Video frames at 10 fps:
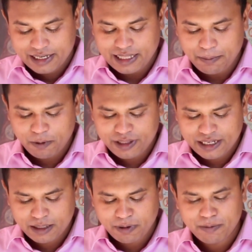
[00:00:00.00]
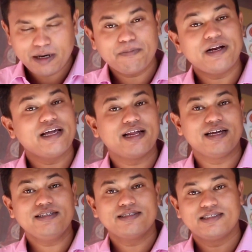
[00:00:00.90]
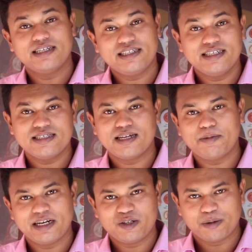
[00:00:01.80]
তারপরে দেখতে পারবেন আপনারা এখানে সেটিংস নামের একটি